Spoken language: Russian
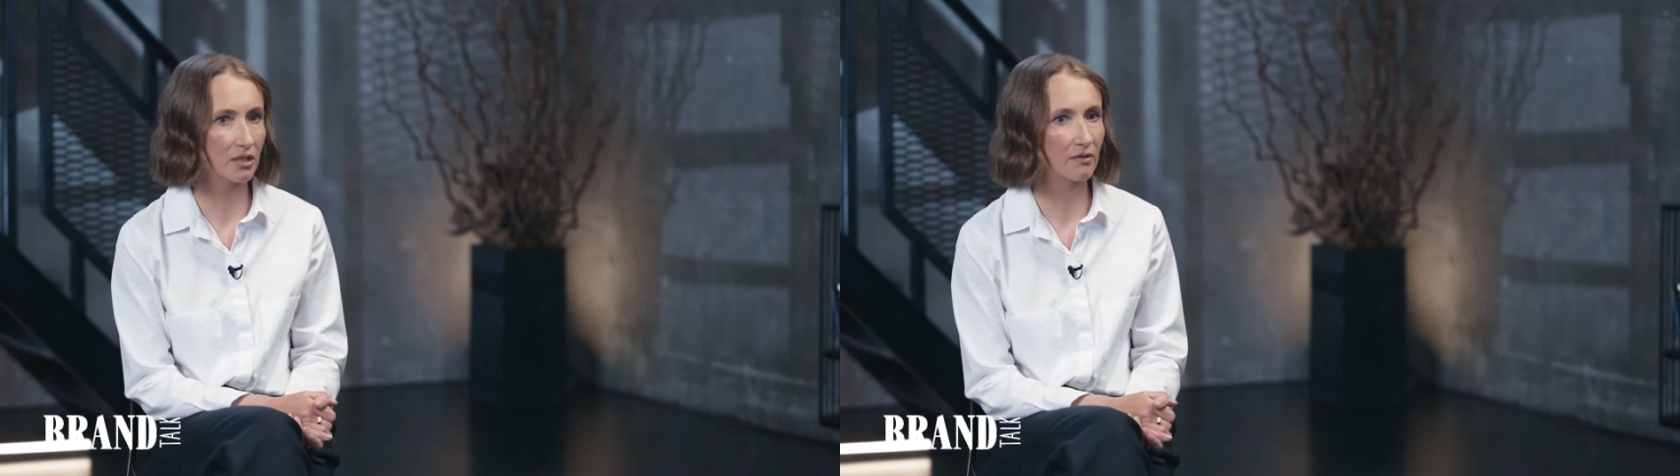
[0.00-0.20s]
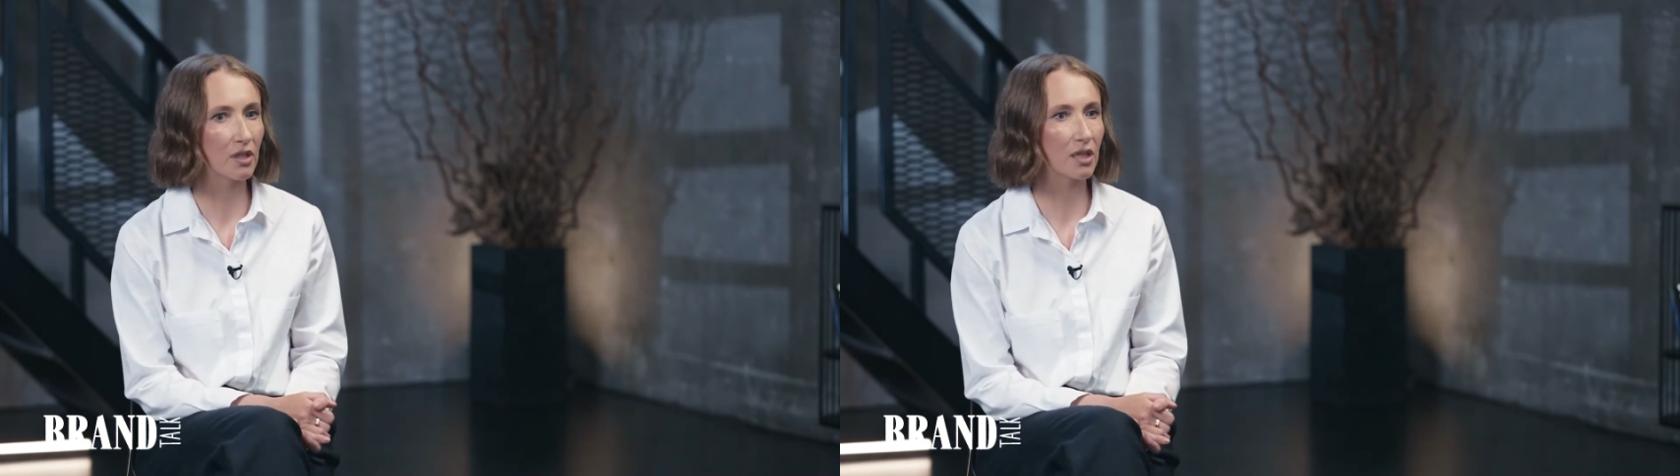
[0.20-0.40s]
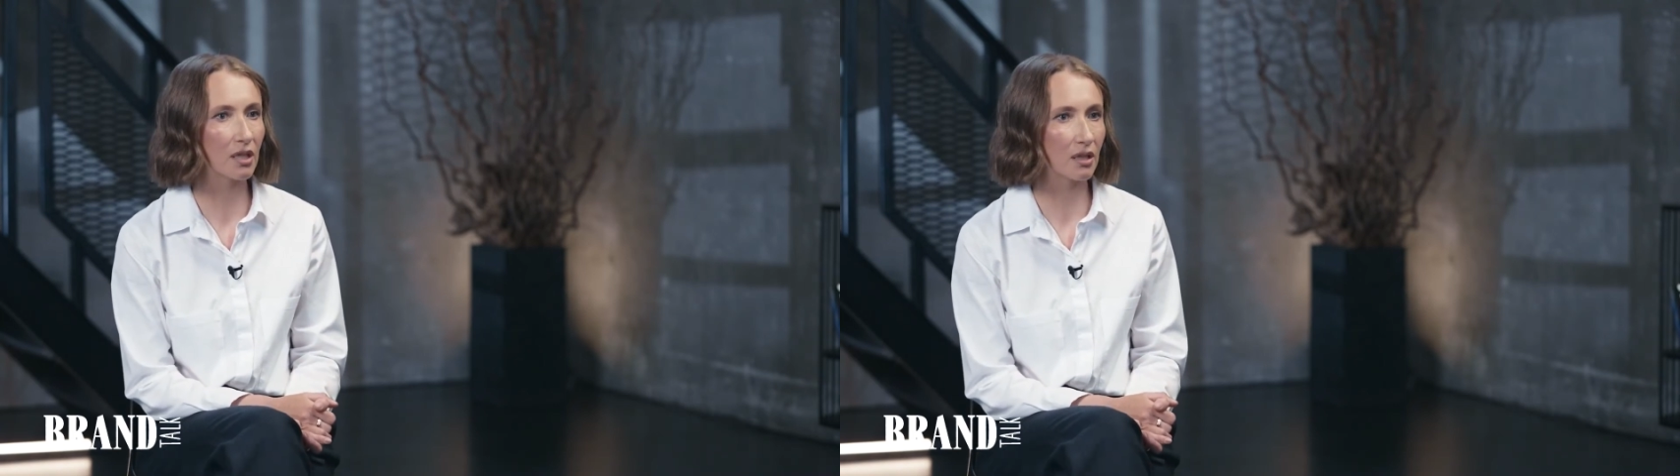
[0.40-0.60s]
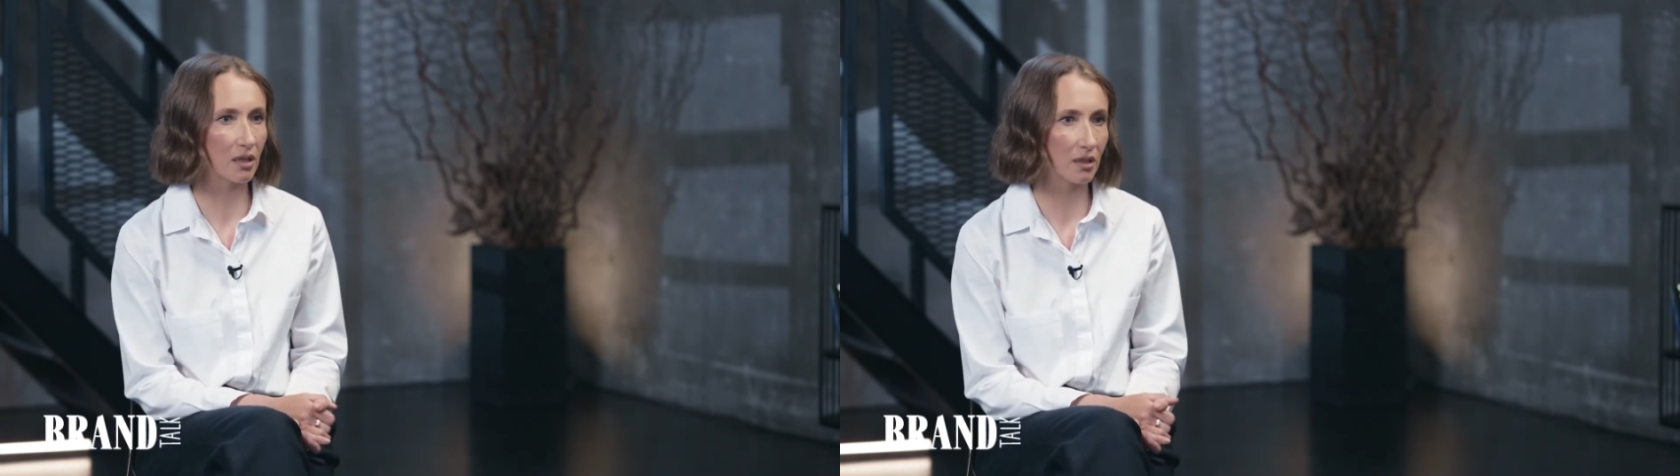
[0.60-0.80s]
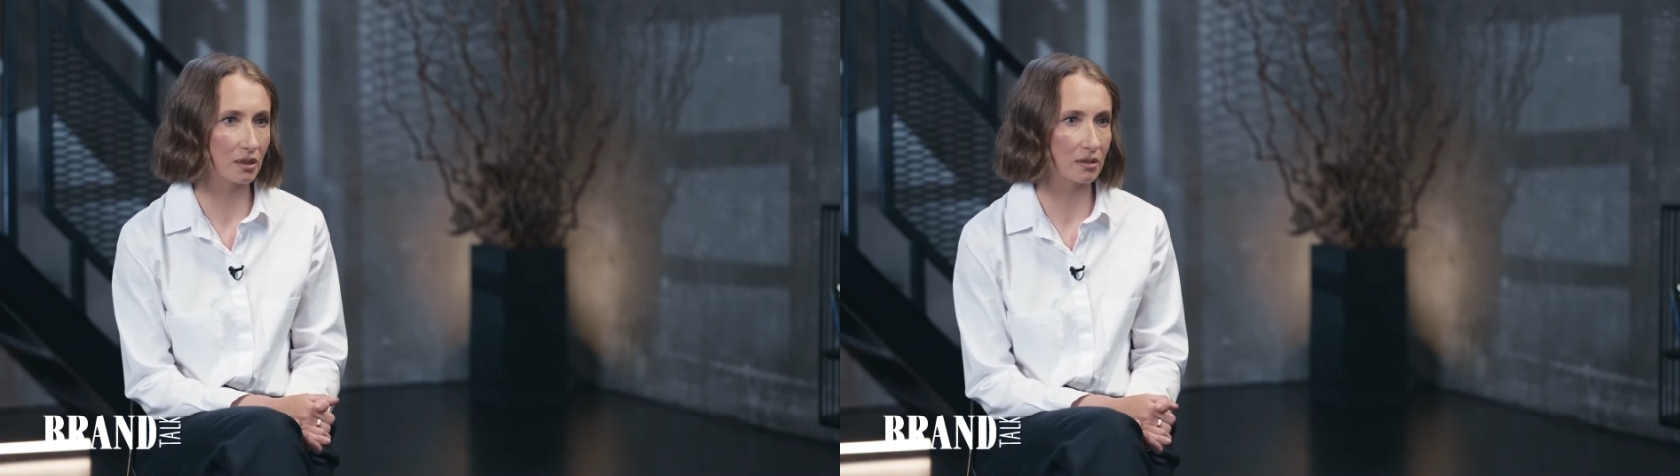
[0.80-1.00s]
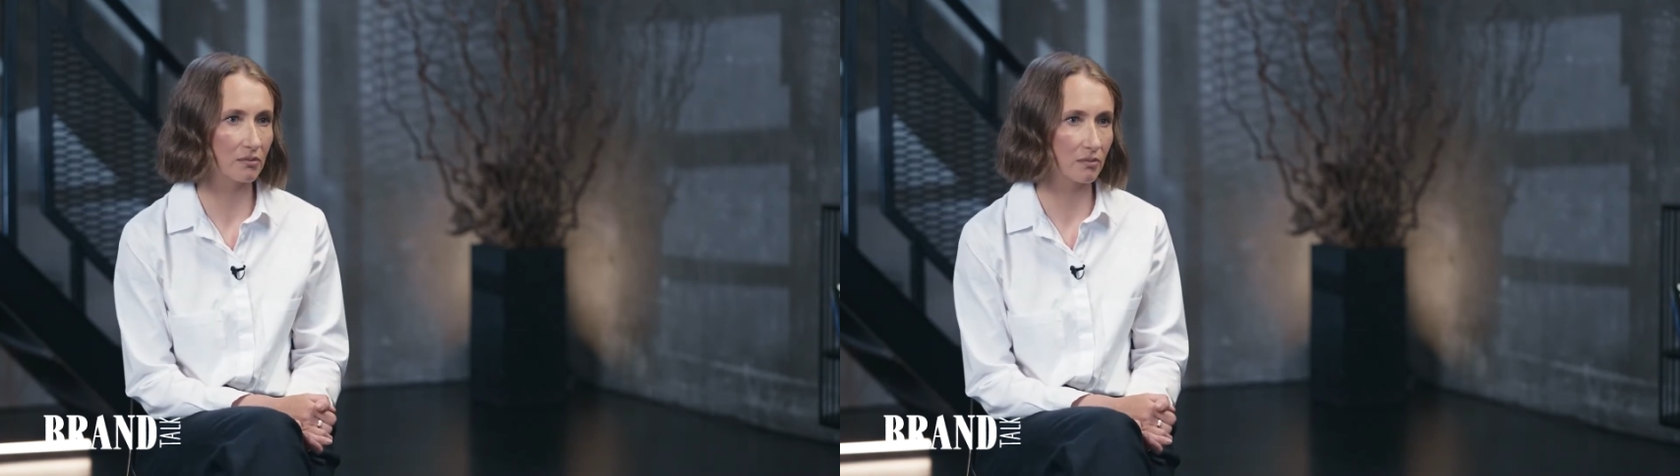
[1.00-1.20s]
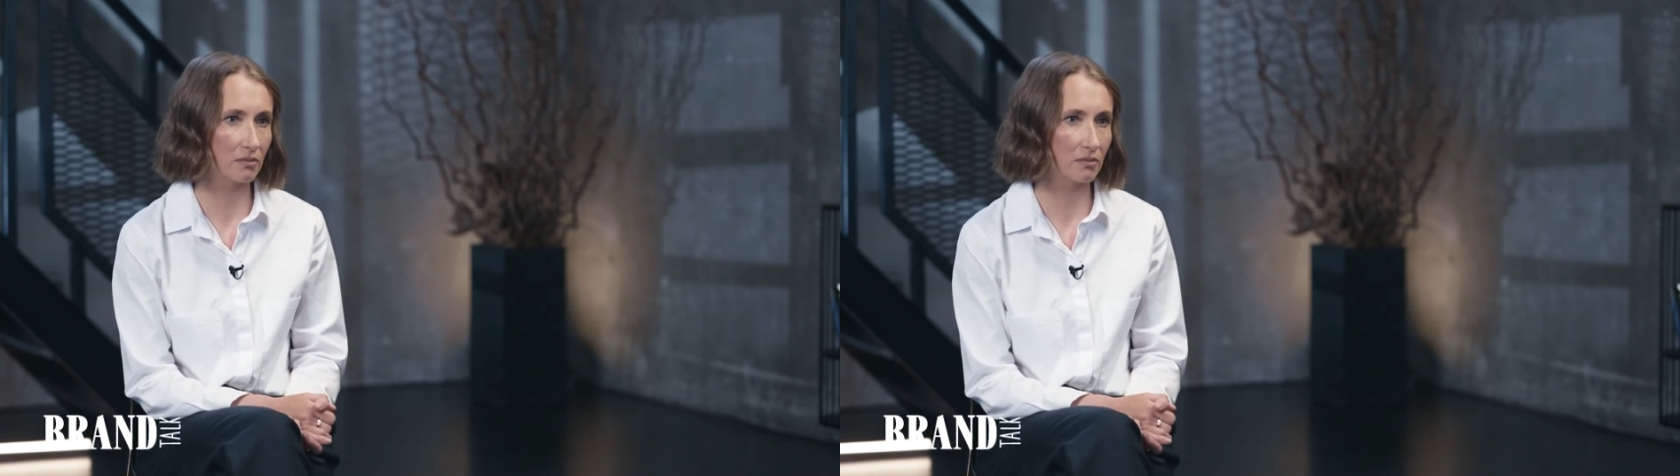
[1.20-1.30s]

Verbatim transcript: основные каналы